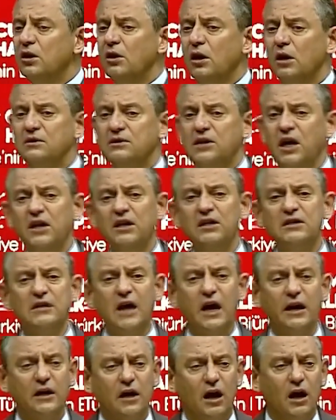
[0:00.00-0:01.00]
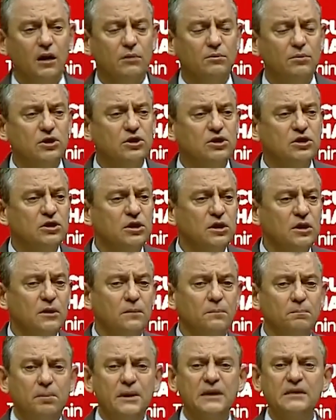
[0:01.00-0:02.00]
sekiz ay kalmış,
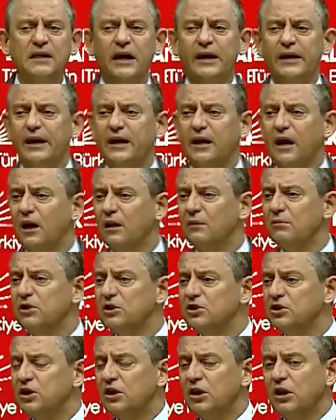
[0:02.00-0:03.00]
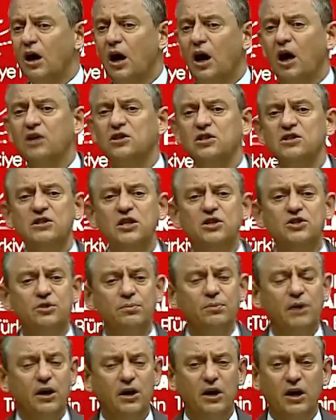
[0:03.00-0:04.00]
bir sene kalmış hadi
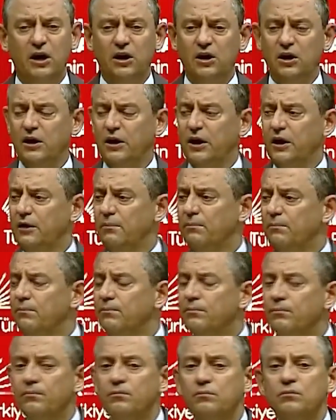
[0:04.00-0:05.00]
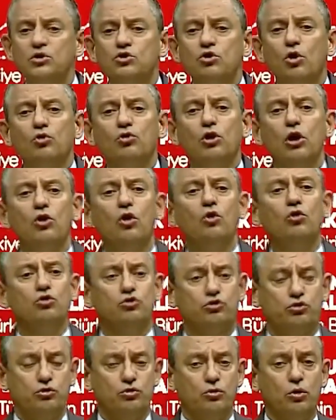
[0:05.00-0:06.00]
seçimleri yenileyelim. Biz orada
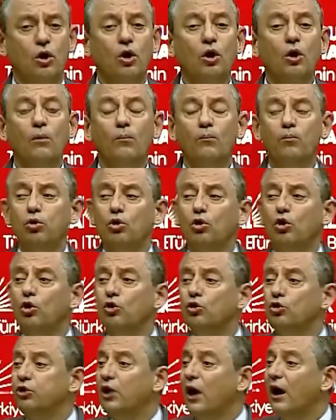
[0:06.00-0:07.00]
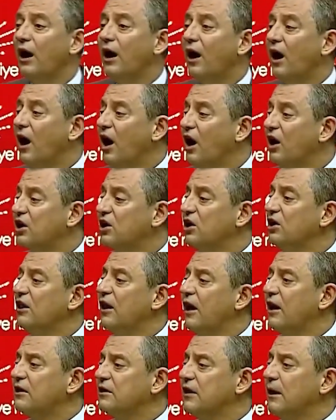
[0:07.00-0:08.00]
yokuz. Bu konuda
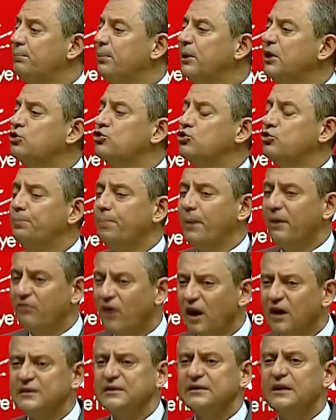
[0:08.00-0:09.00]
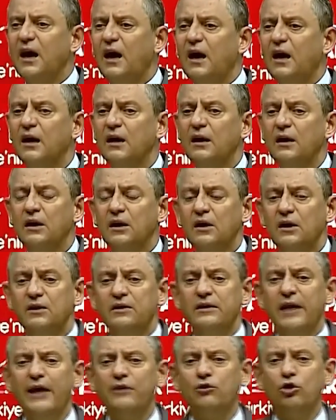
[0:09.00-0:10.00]
akıllarda bir şüphe varsa
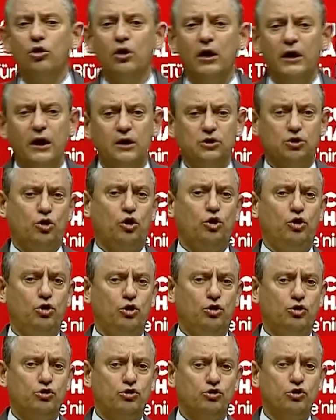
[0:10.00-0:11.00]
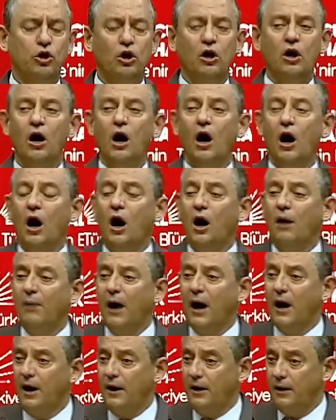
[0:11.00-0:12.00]
net olarak söylüyoruz.
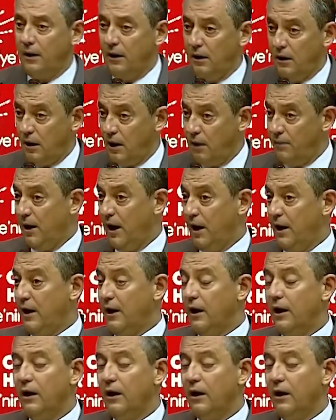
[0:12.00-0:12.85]
Ama ama